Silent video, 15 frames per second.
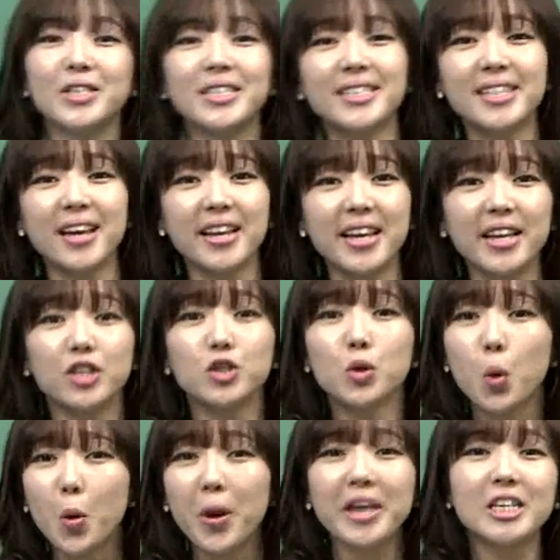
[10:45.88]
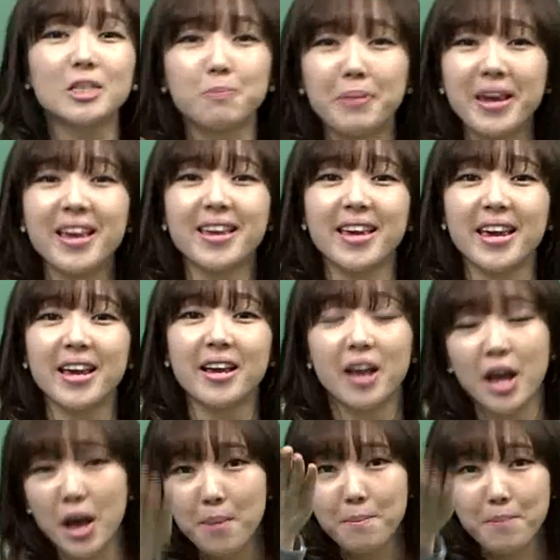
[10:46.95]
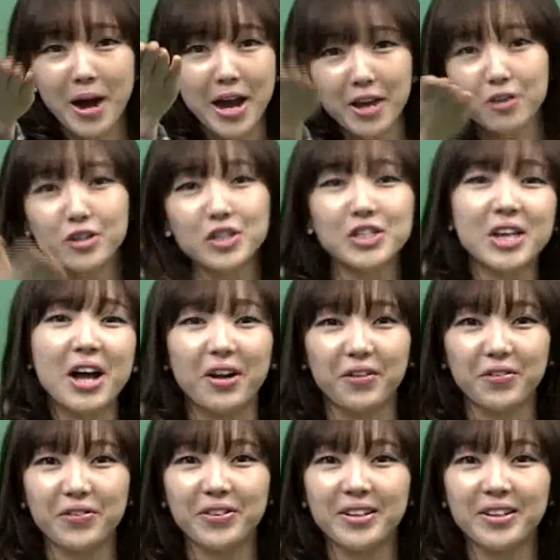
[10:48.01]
to study TOEIC speaking by yourself.